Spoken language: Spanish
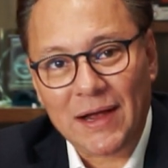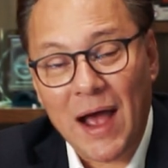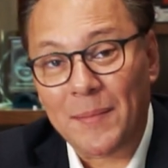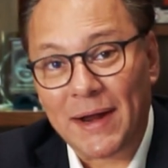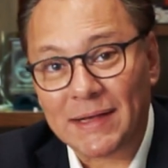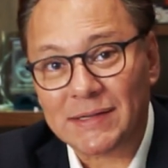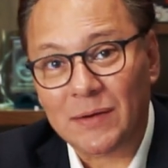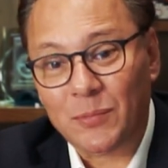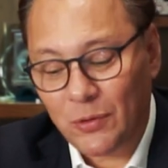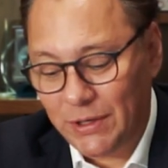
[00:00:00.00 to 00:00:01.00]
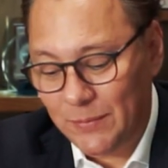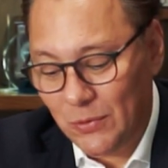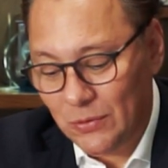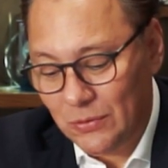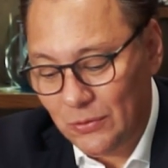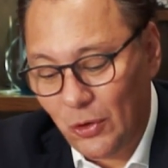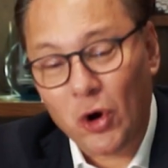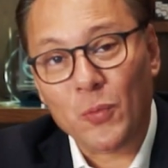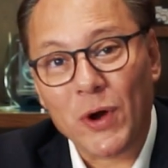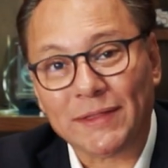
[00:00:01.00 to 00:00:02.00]
Amarás al prójimo
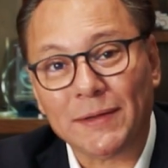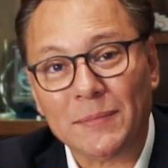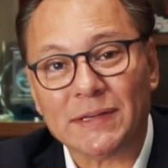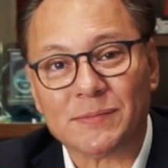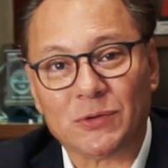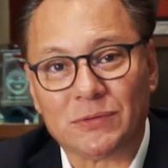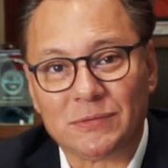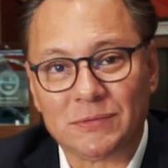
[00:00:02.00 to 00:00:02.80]
como a ti mismo.